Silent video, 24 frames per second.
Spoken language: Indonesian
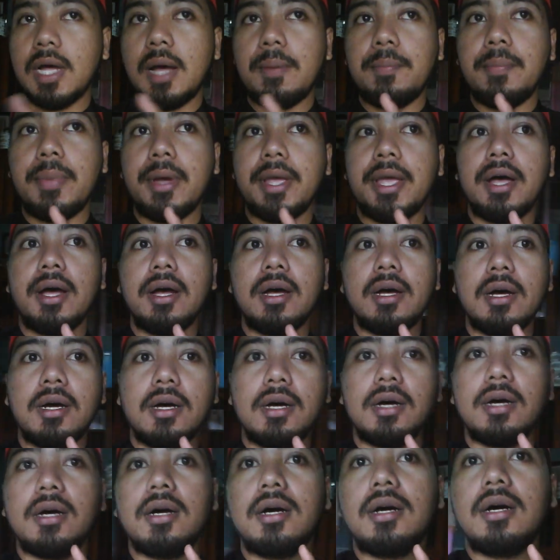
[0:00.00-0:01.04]
apa ya
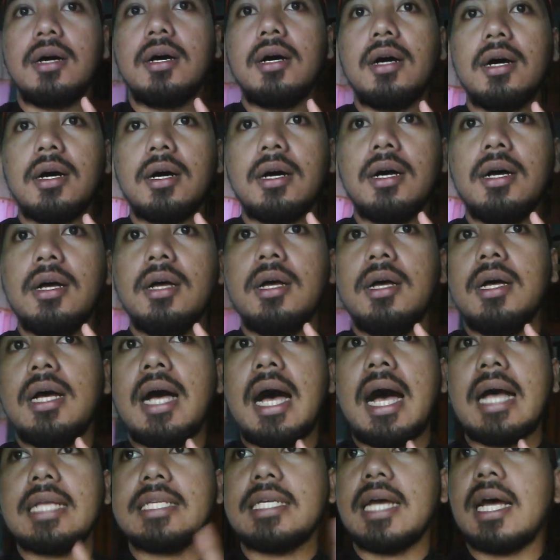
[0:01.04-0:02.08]
uh,
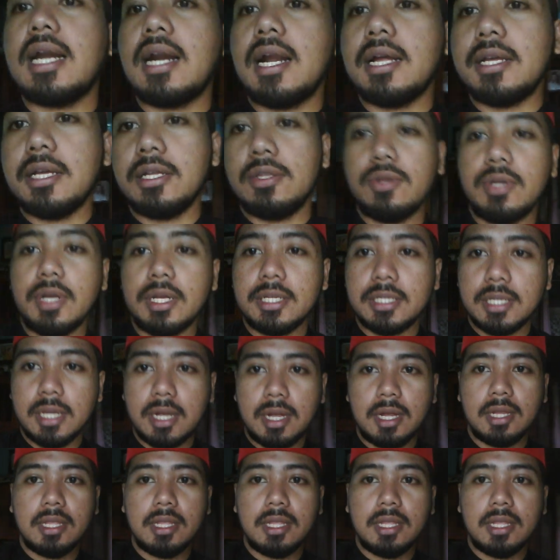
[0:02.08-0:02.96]
acara gitu guys ya.